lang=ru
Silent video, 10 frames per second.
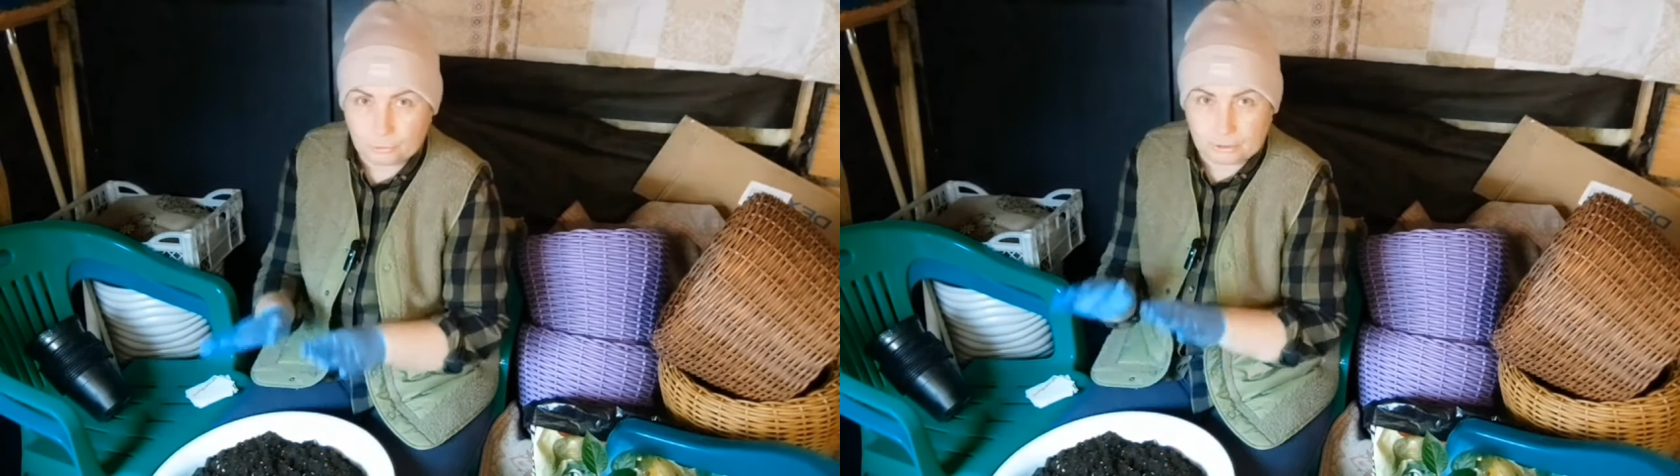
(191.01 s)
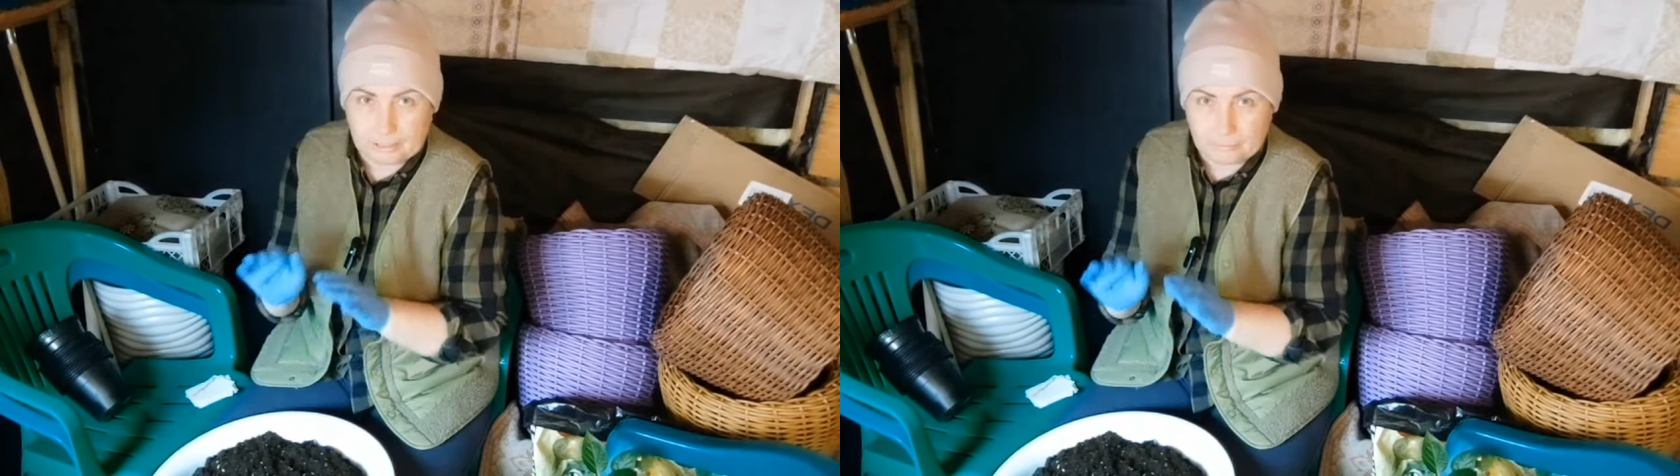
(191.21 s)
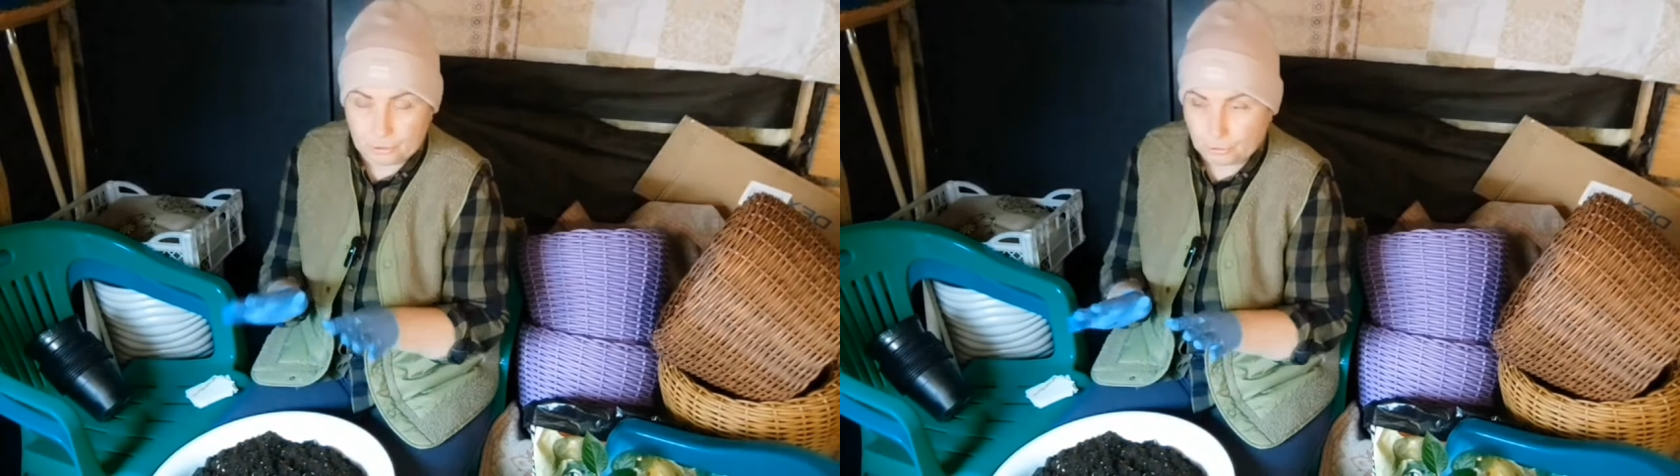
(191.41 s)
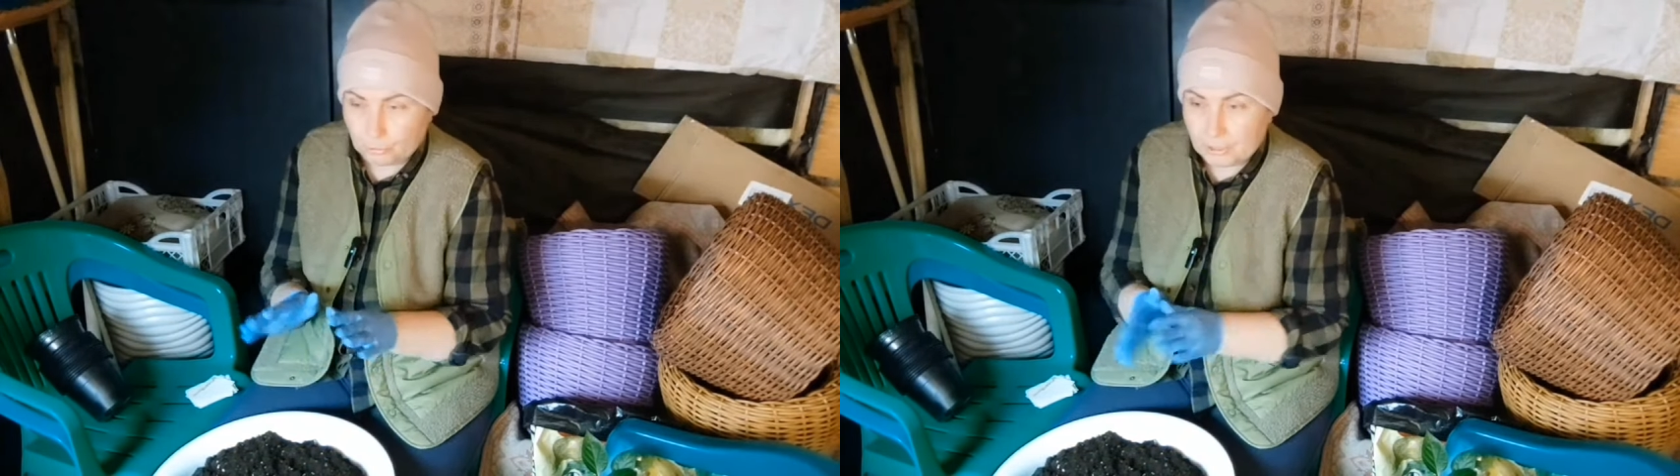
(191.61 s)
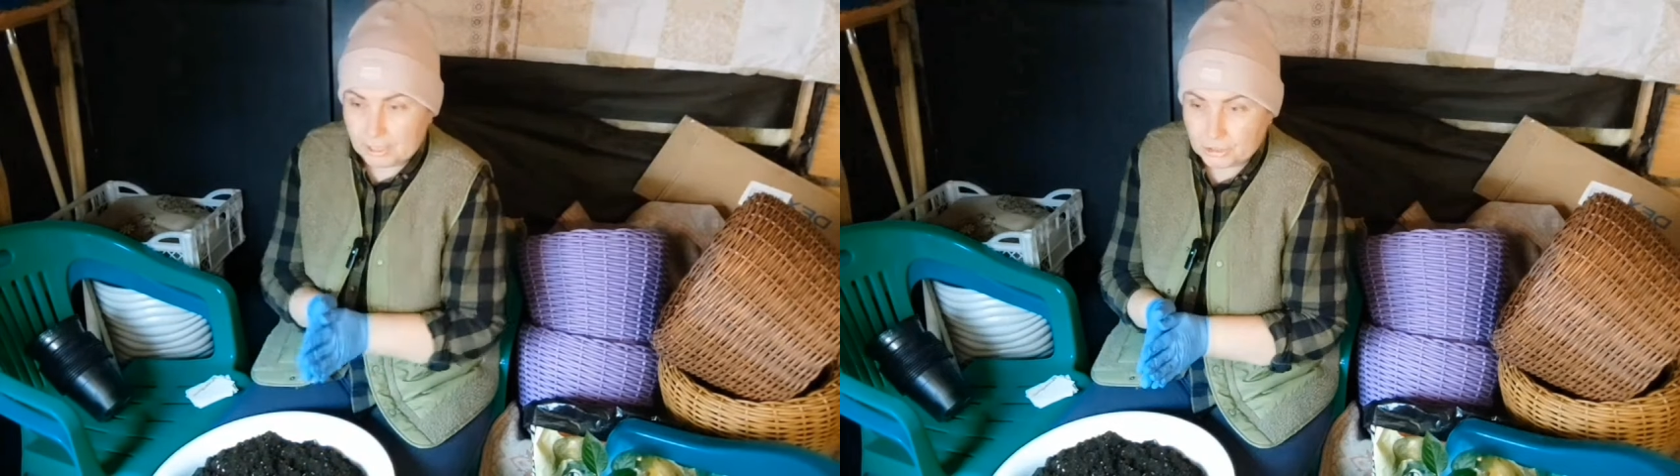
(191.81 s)
который там
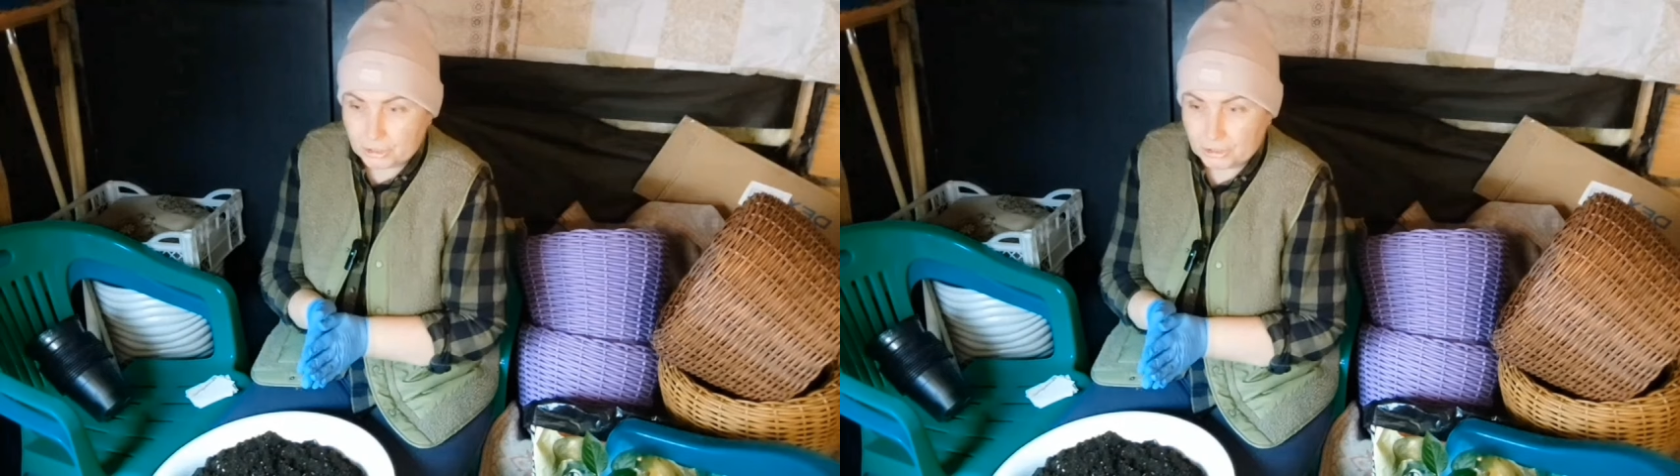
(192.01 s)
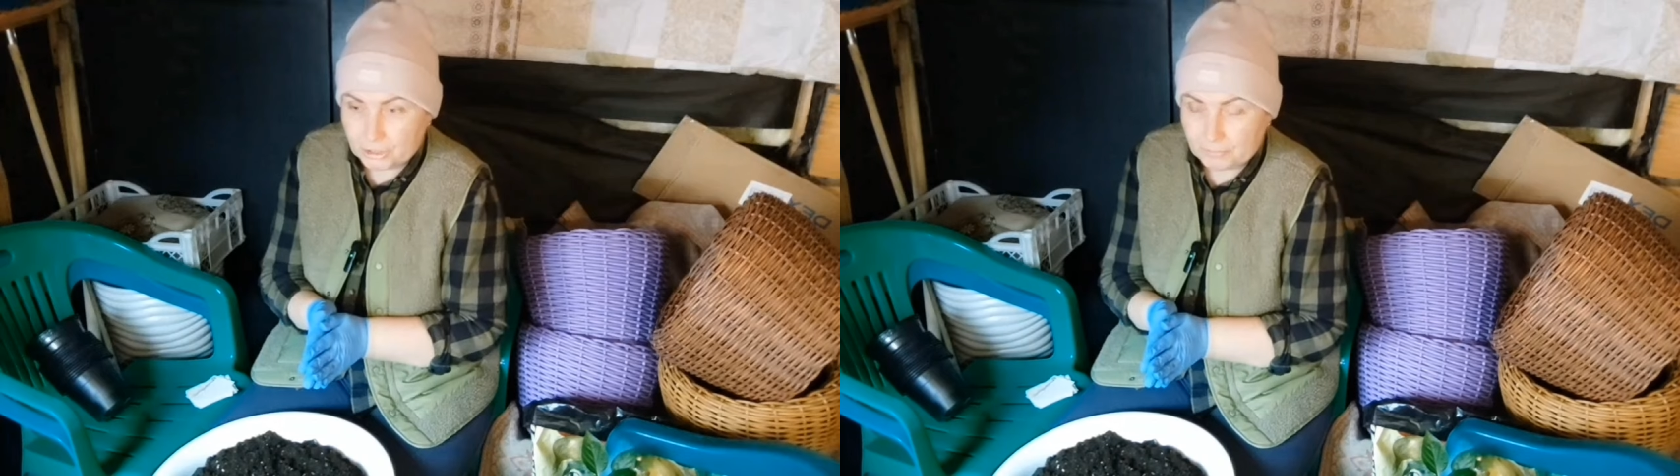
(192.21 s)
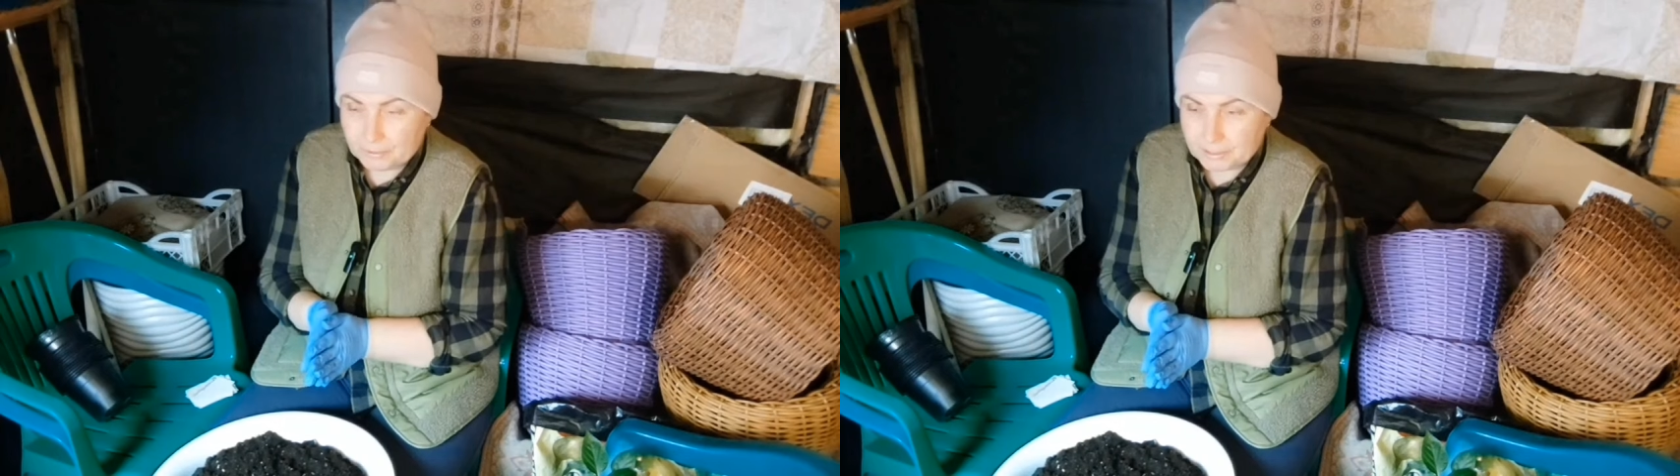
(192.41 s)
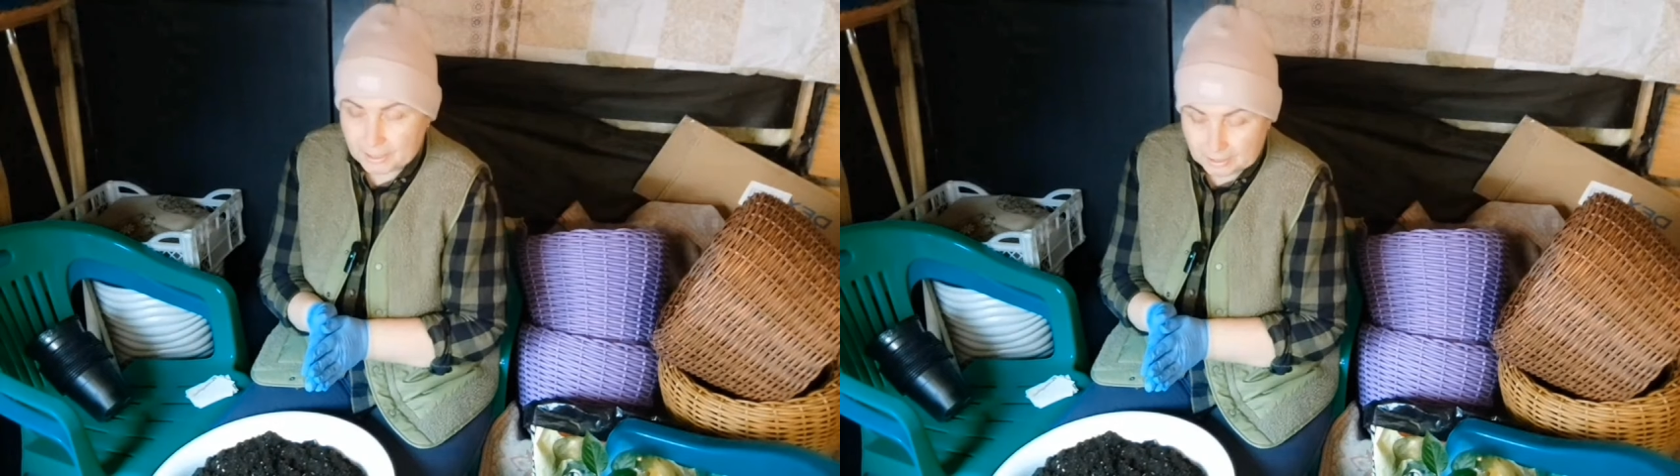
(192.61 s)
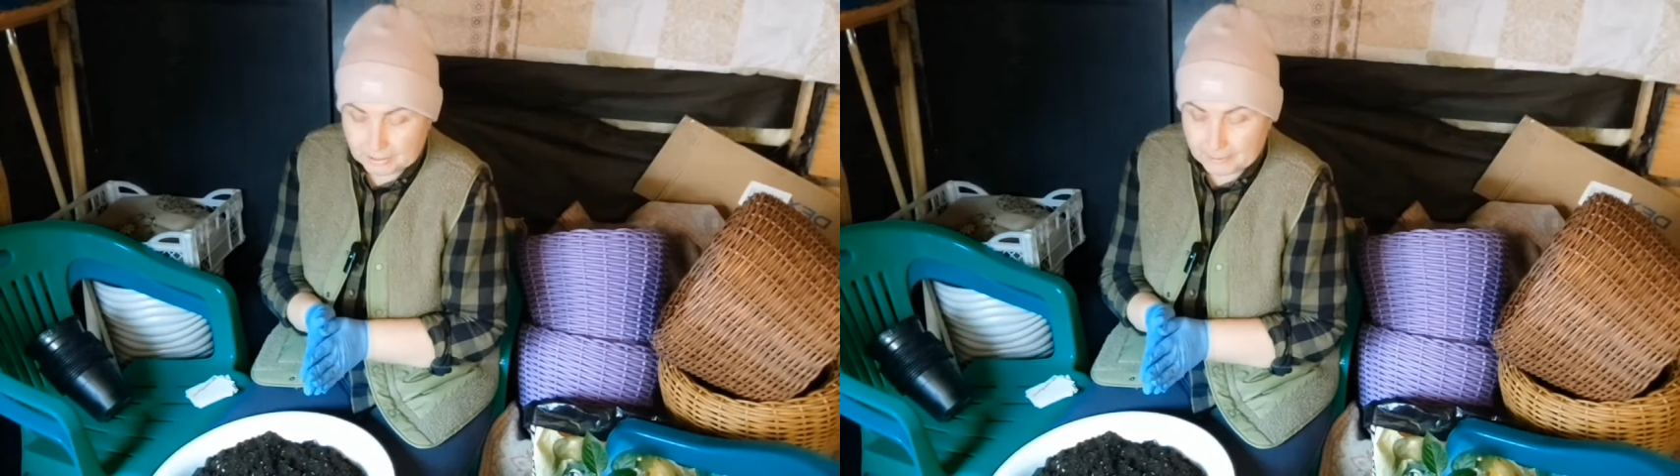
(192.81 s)
другая женщина
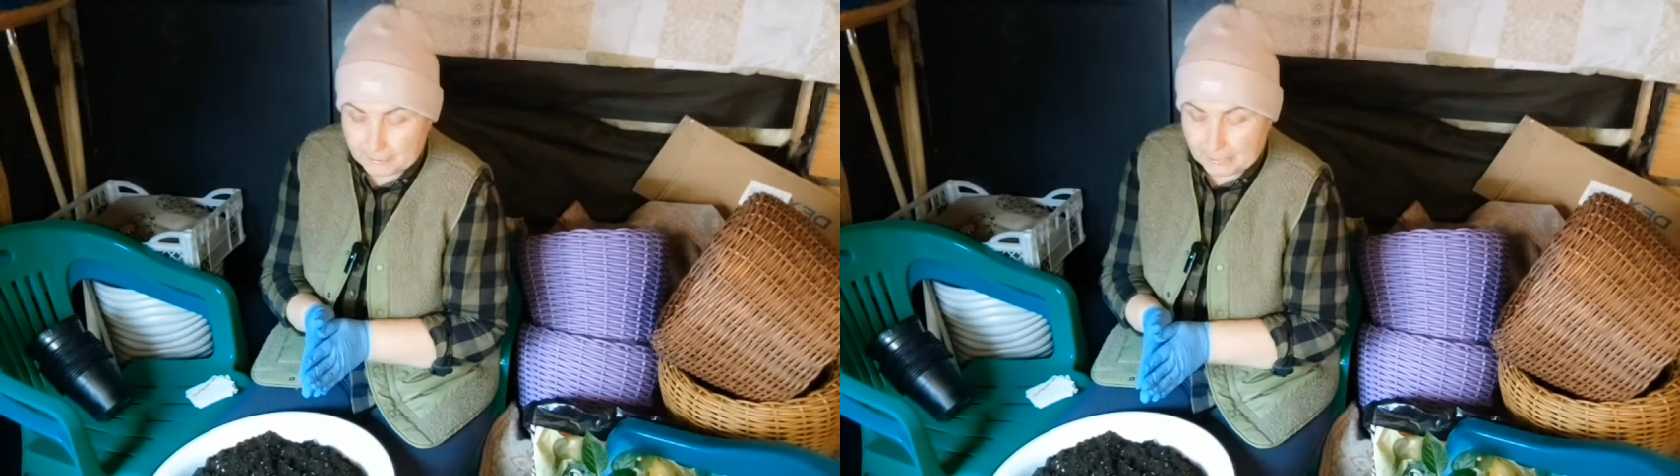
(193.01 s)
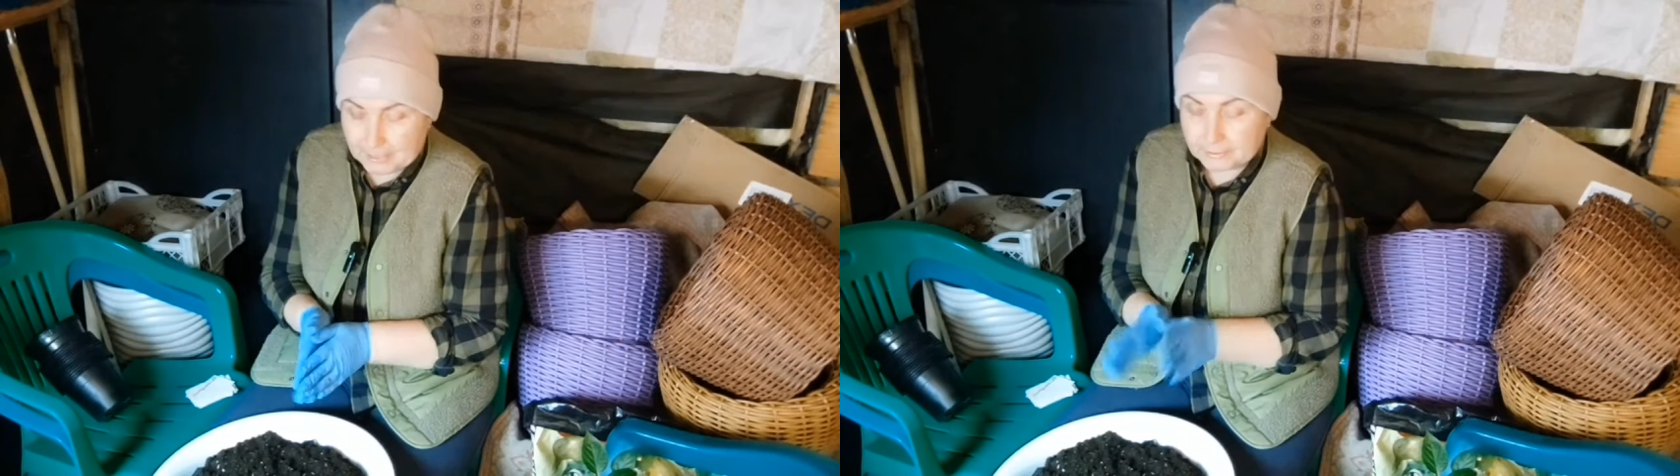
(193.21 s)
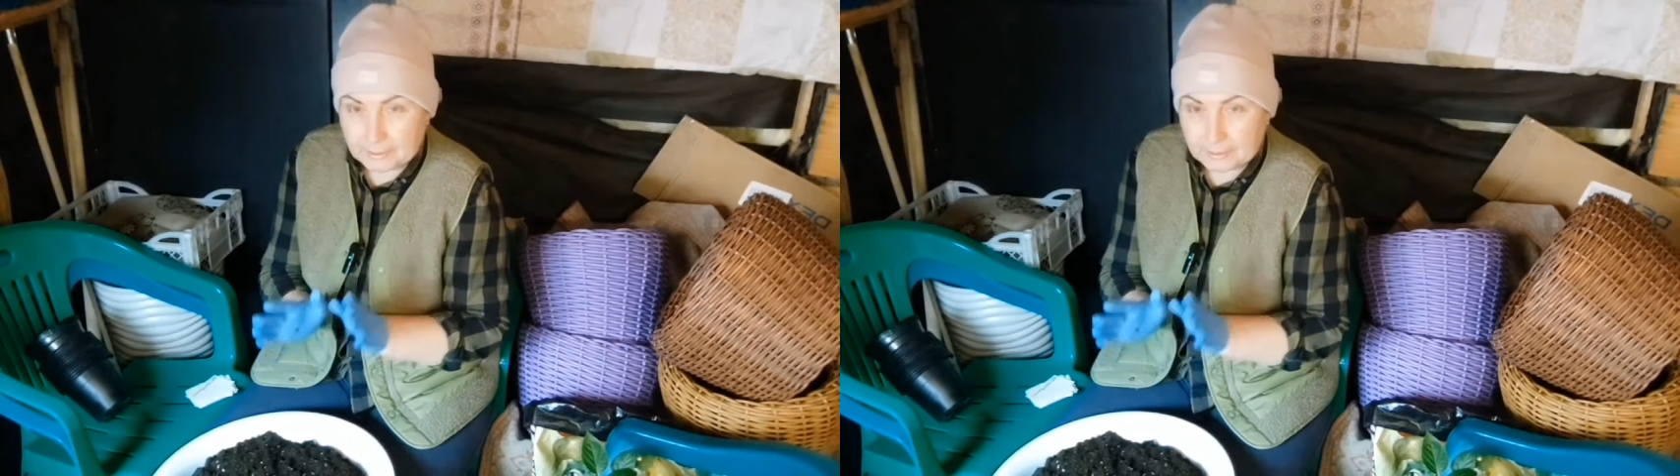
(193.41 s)
писала,